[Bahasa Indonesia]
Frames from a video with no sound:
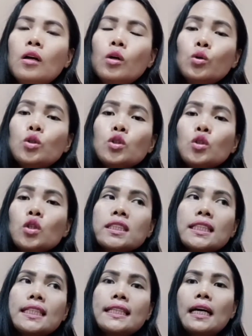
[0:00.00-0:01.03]
Untuk
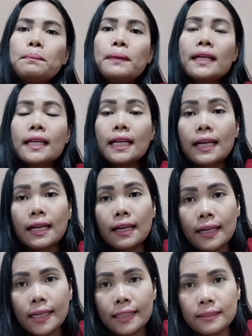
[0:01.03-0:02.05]
sidang
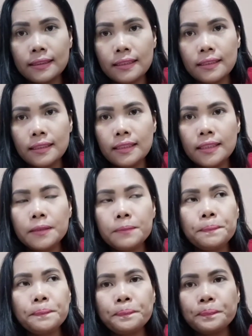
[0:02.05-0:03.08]
pernikahan.
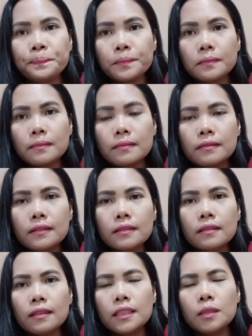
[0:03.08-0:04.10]
Jadi
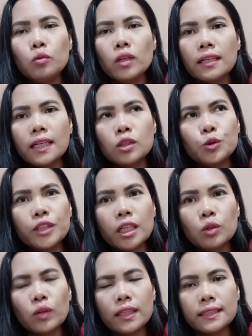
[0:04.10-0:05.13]
dibuatlah itu jadwal